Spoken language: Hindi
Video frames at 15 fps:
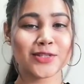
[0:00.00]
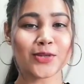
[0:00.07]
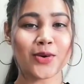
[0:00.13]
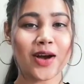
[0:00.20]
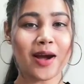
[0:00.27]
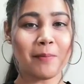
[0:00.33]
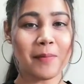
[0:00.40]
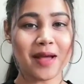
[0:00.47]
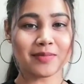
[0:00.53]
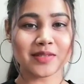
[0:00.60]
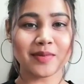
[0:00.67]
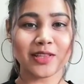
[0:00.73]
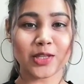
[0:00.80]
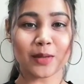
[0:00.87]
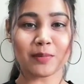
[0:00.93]
सो अब मैं
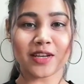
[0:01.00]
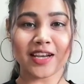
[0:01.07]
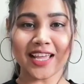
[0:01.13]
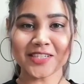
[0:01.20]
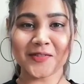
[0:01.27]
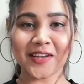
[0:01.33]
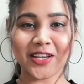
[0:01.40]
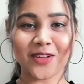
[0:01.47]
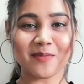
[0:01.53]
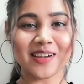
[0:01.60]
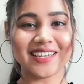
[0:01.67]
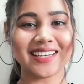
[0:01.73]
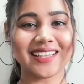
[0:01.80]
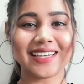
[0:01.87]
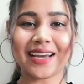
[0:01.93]
आपसे मिलती हूँ अपने नेक्स्ट वीडियो
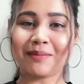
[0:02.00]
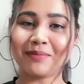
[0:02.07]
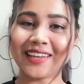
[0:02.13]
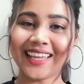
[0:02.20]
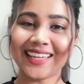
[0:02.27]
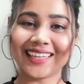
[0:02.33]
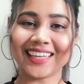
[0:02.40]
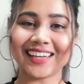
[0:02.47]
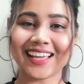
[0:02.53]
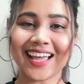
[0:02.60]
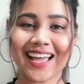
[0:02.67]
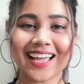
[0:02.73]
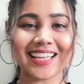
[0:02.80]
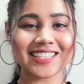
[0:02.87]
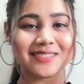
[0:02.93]
में टिल द टाइम टेक केयर
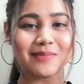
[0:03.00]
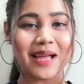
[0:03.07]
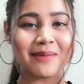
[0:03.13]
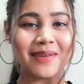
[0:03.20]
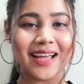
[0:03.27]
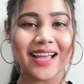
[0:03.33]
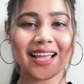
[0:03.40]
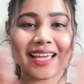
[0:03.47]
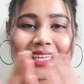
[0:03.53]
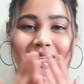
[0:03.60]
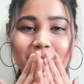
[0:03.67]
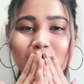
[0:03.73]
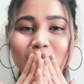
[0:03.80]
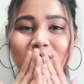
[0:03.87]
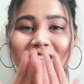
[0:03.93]
गाइज बाय
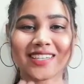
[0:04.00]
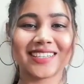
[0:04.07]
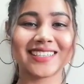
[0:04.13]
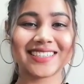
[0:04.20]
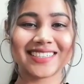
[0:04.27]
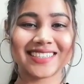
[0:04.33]
बाय